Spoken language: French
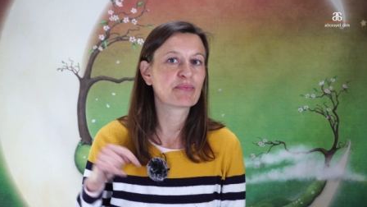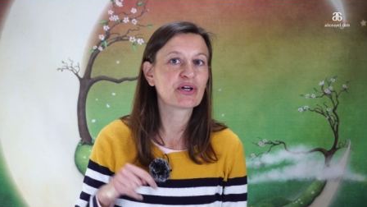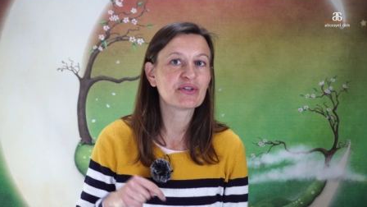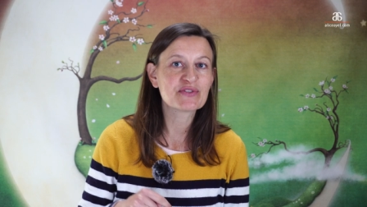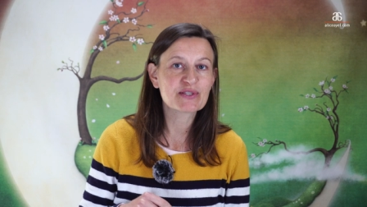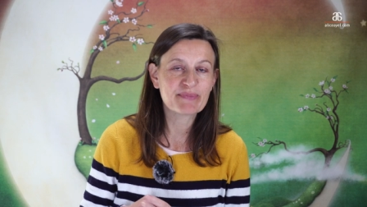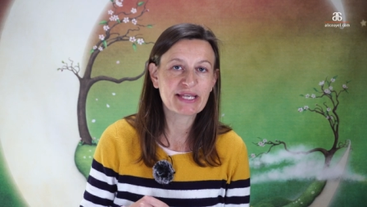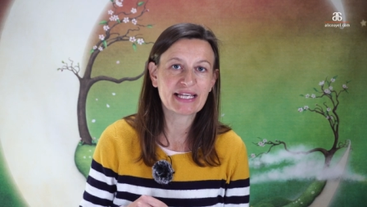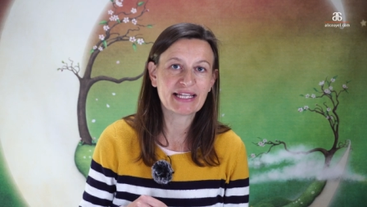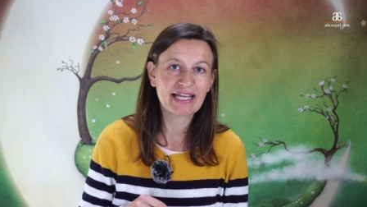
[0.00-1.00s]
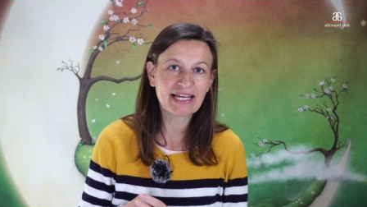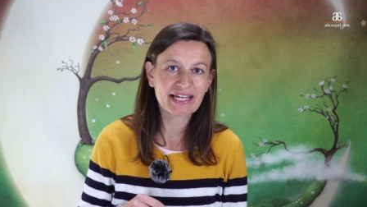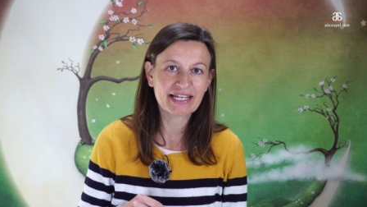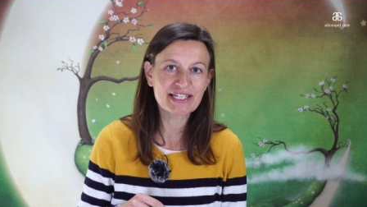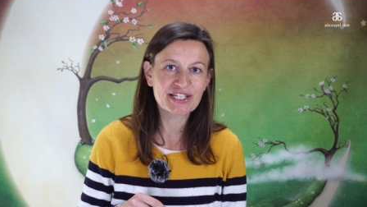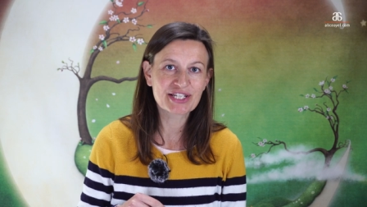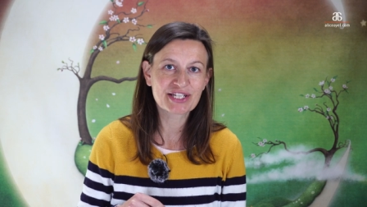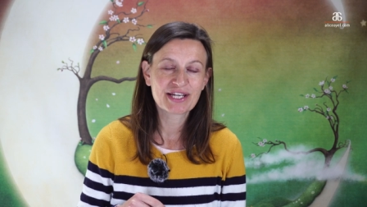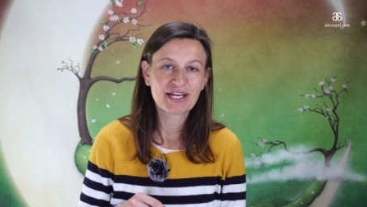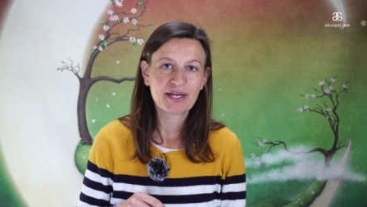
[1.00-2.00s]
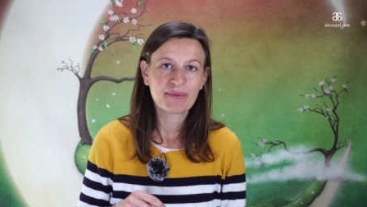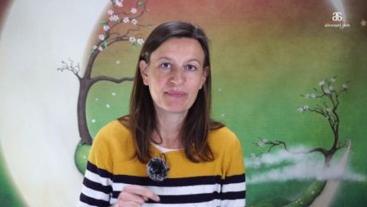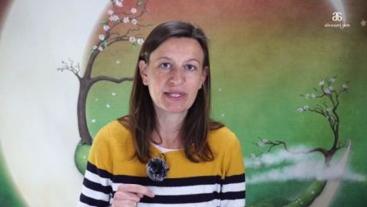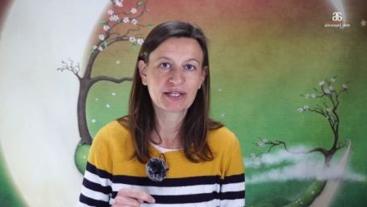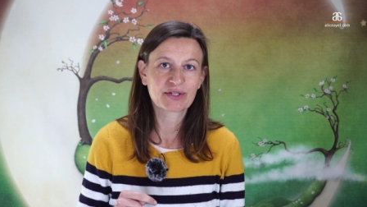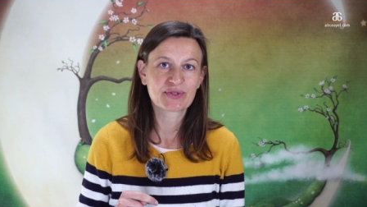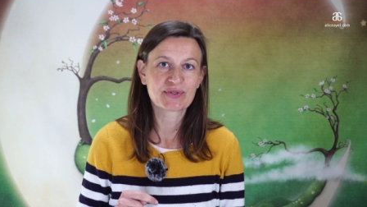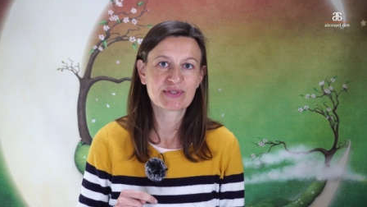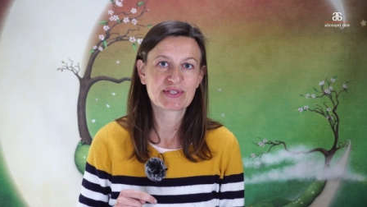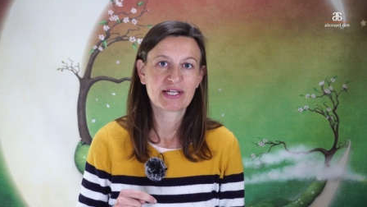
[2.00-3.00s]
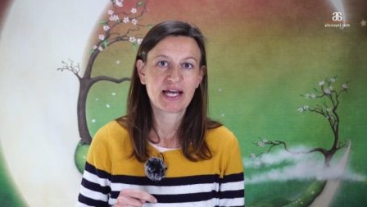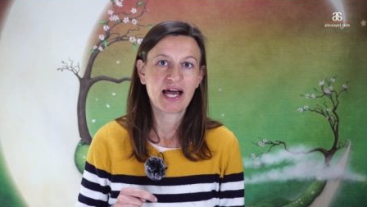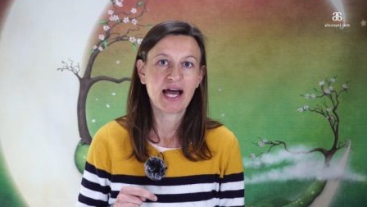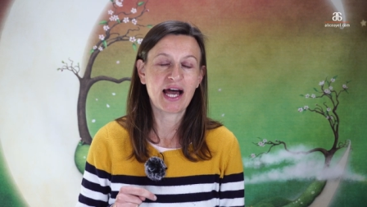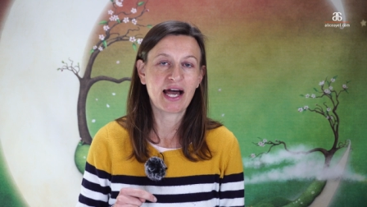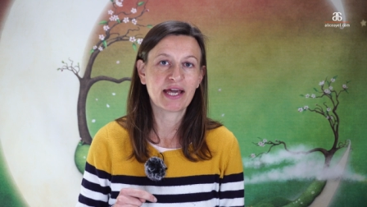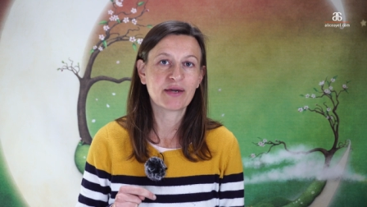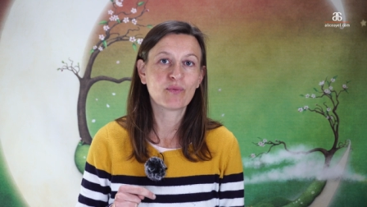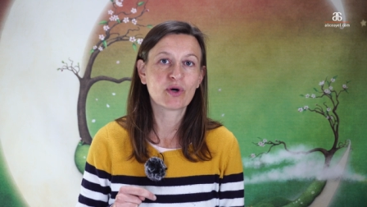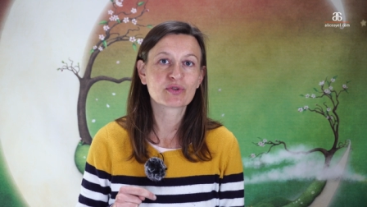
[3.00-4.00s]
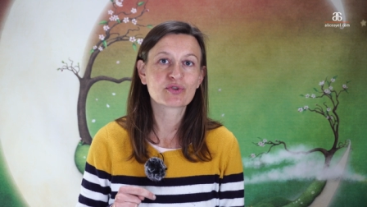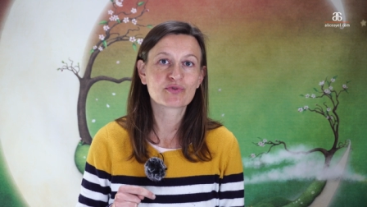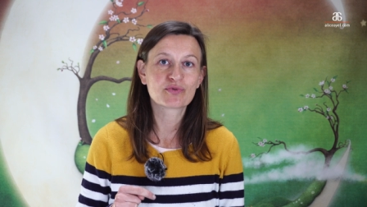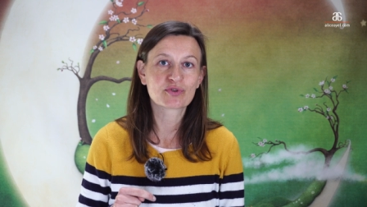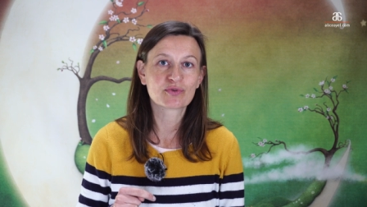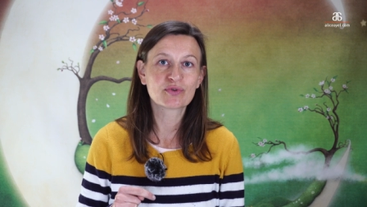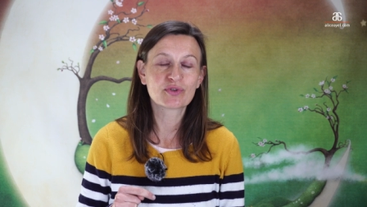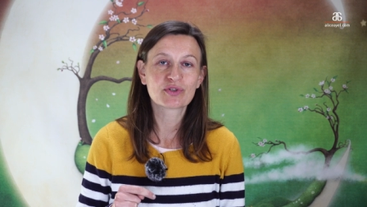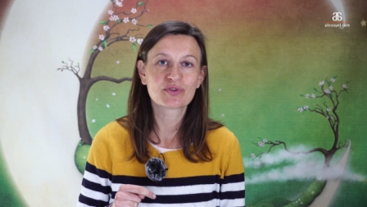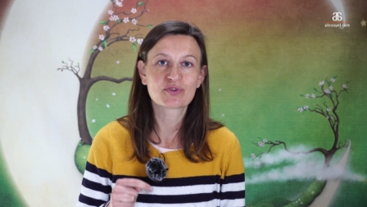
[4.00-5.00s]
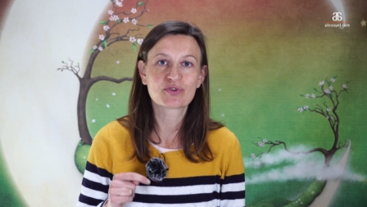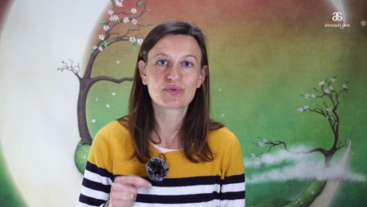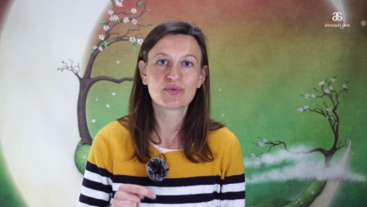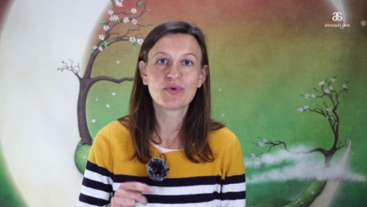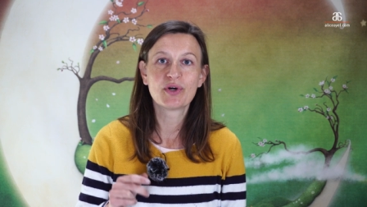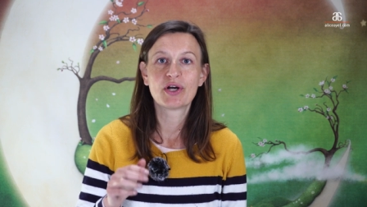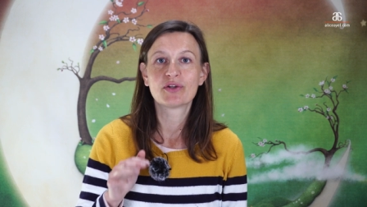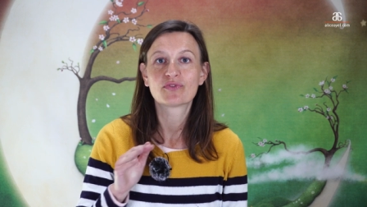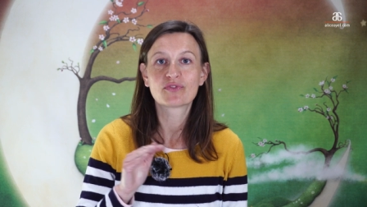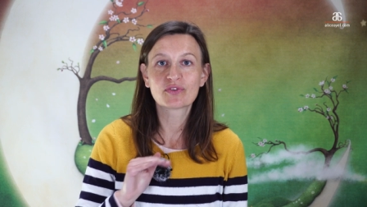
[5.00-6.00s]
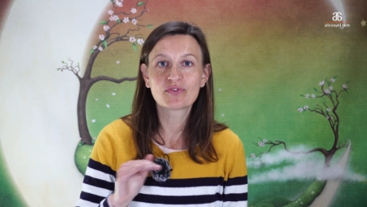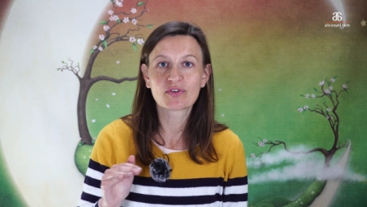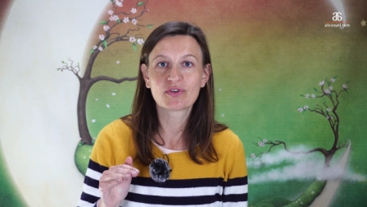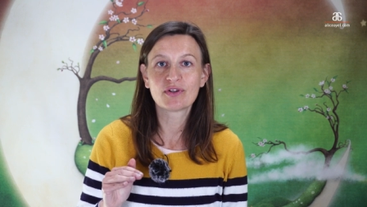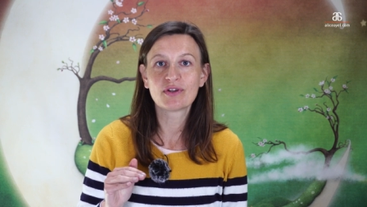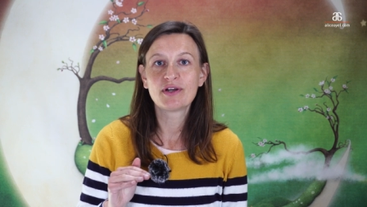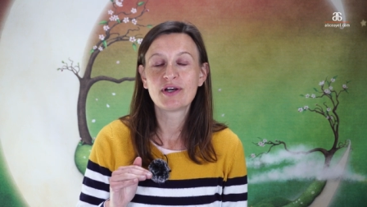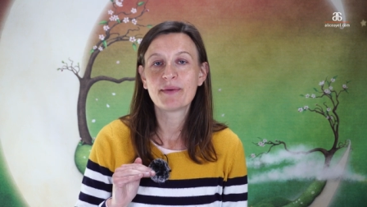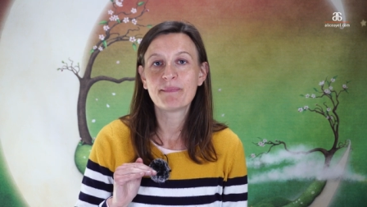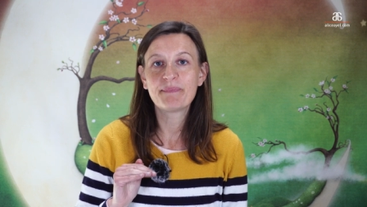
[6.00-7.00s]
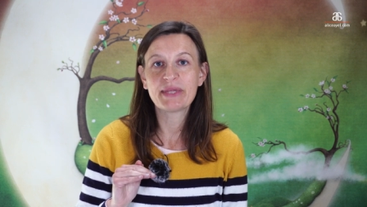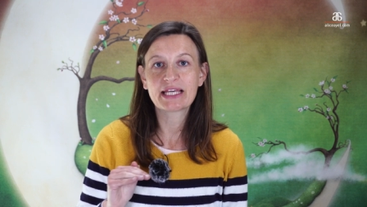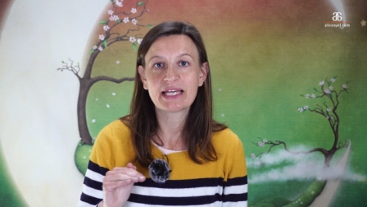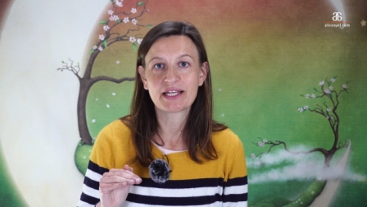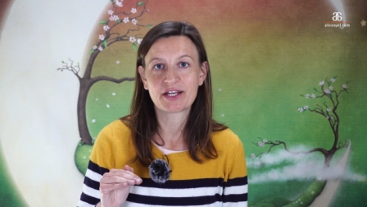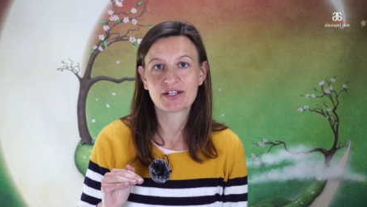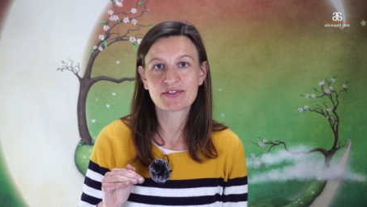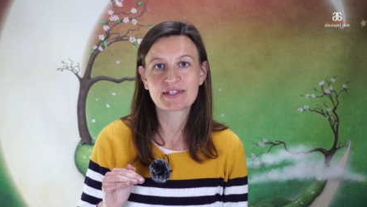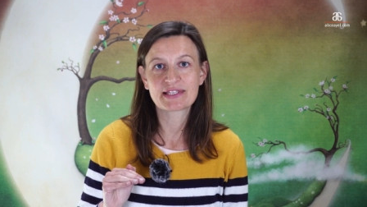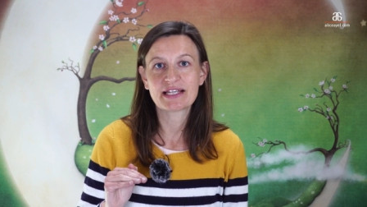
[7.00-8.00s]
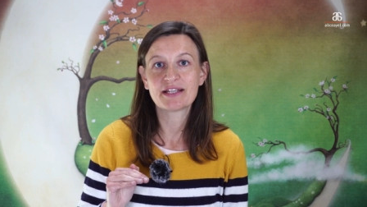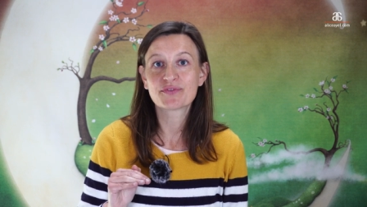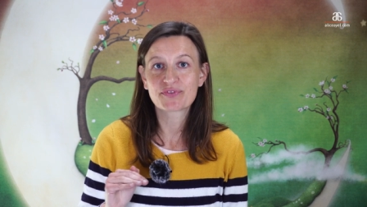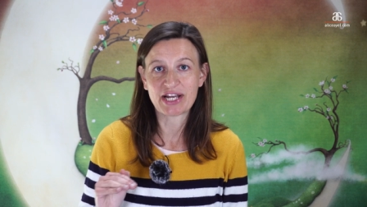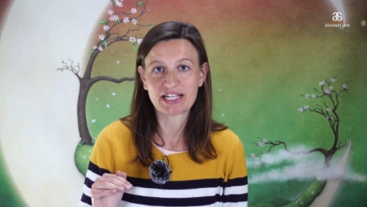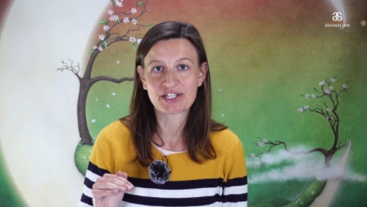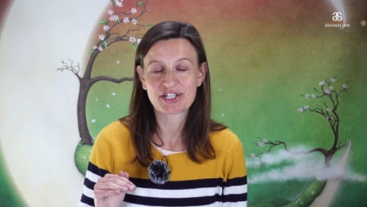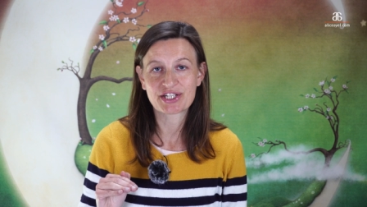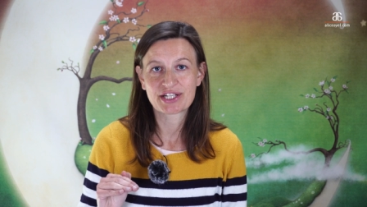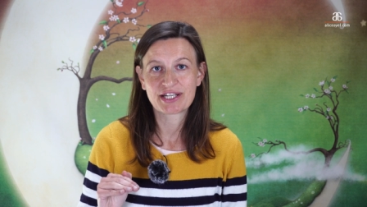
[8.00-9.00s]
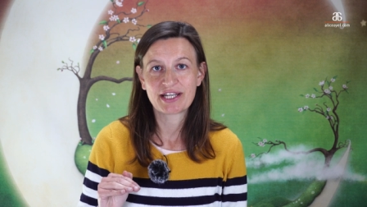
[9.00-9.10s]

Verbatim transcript: I'm going to speak in English because I want to talk to total beginners in French.